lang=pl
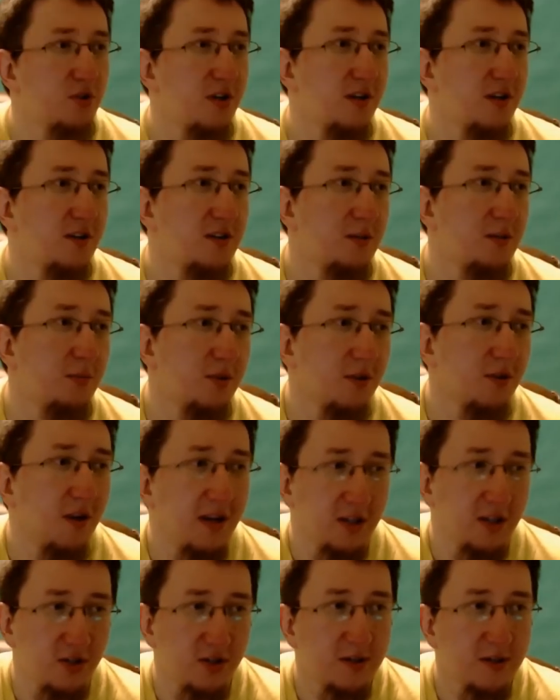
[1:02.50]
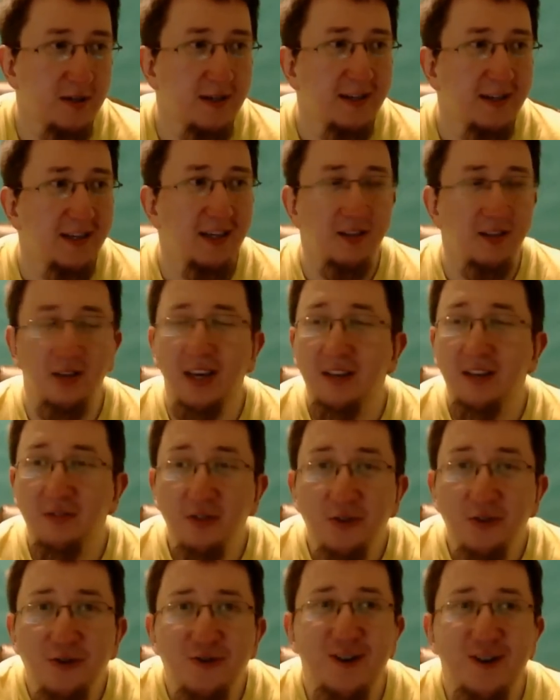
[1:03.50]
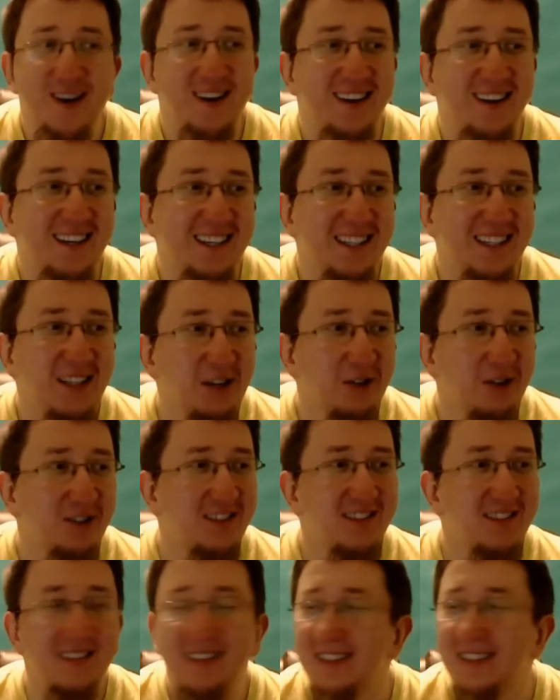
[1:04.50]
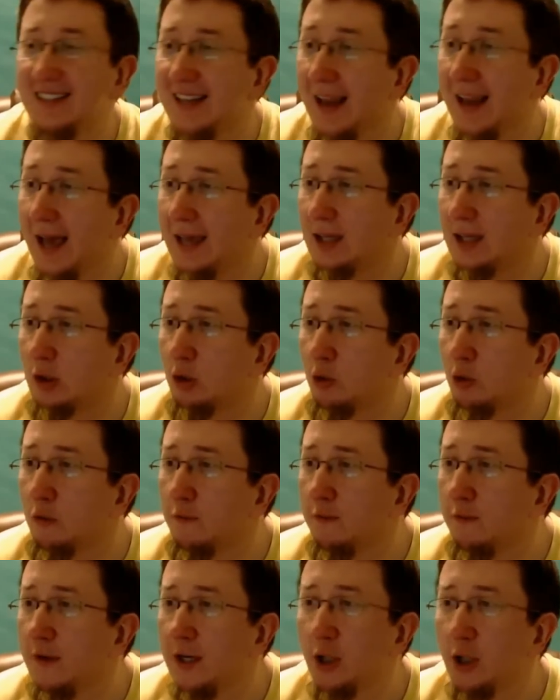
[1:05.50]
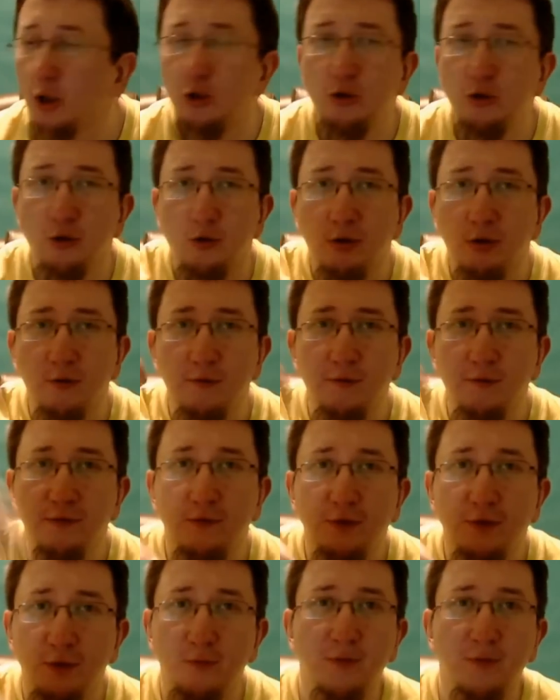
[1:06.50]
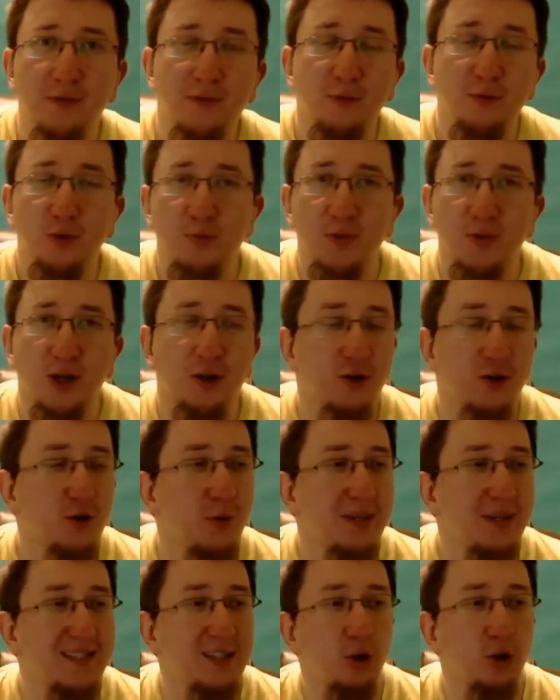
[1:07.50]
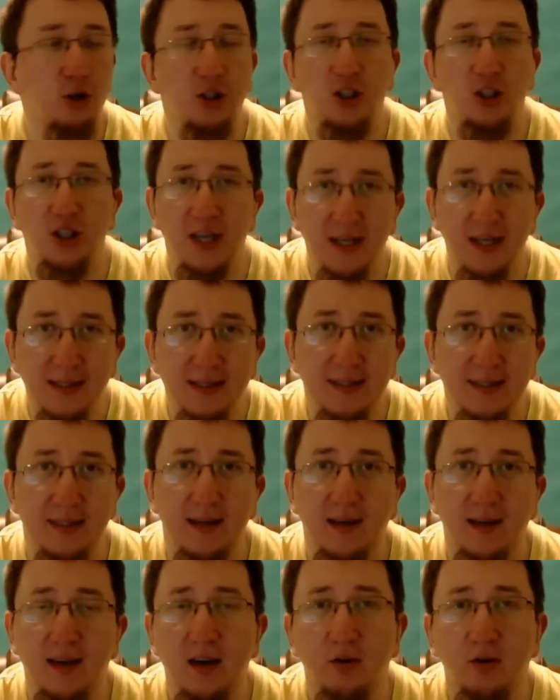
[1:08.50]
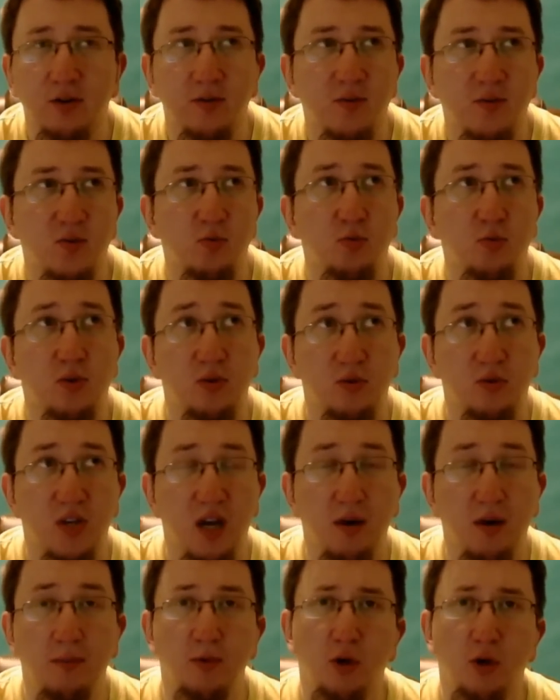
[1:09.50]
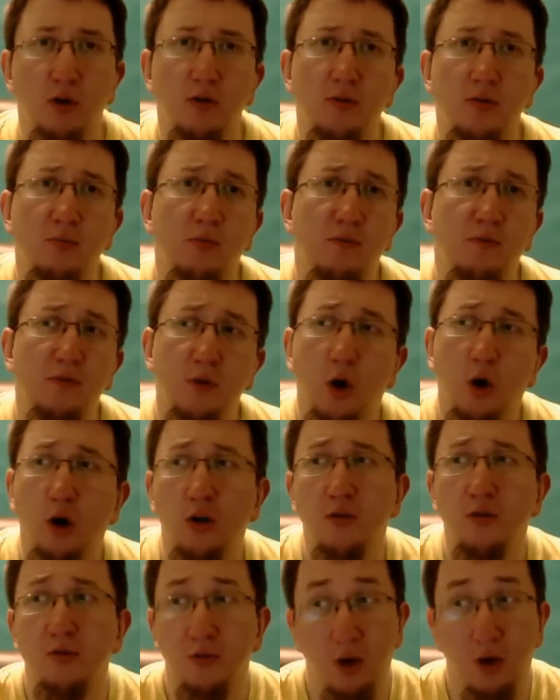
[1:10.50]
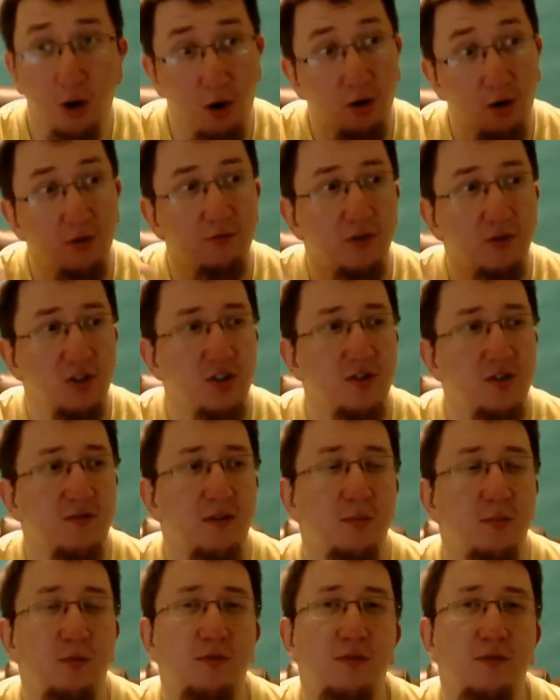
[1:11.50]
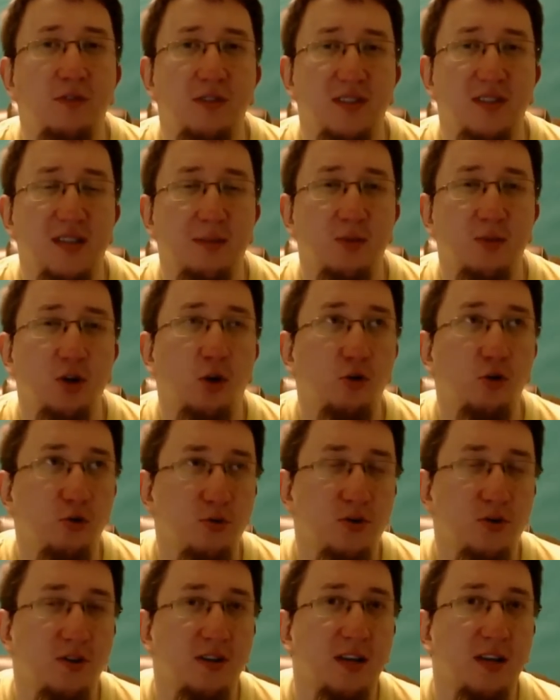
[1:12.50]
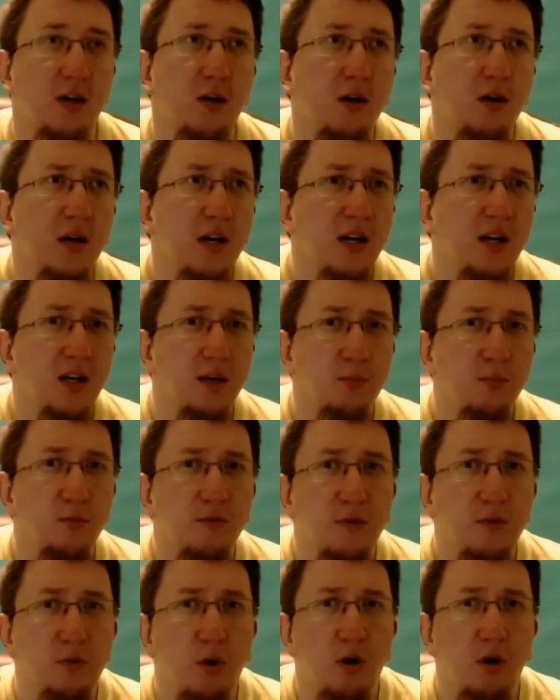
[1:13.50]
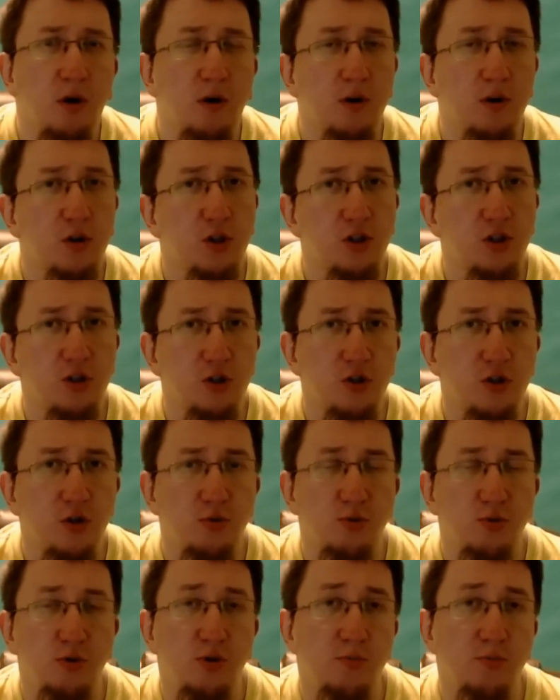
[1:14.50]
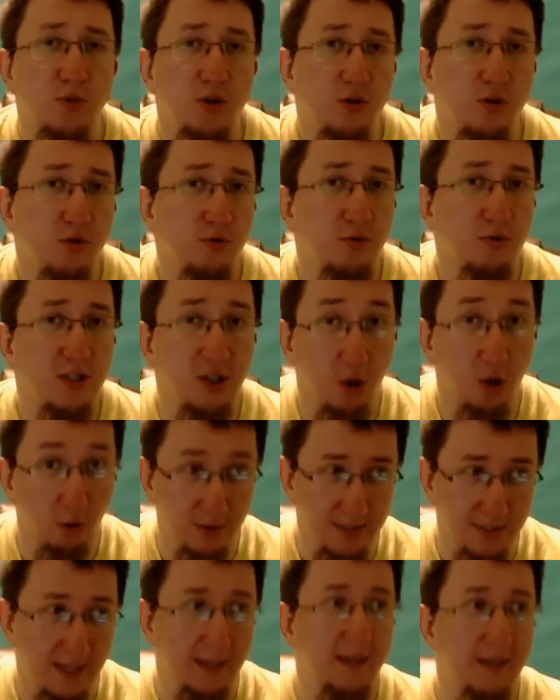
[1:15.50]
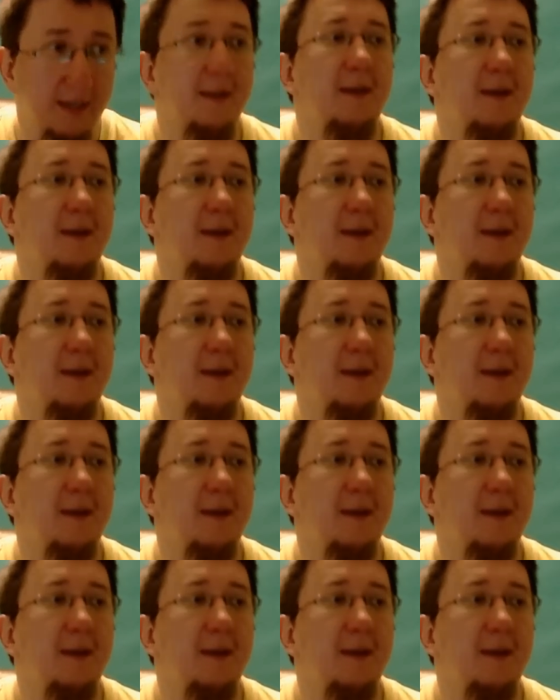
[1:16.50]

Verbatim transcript: niech sobie to leci. No jak widzicie, ilość dislajków, kciuków w dół już przekroczyła 100 tysięcy. Jak ja o tym usłyszałem, to on, mówi, on, on właściwie mówi, sam się odniósł do tego. Mówił o 60-80 tysiącach.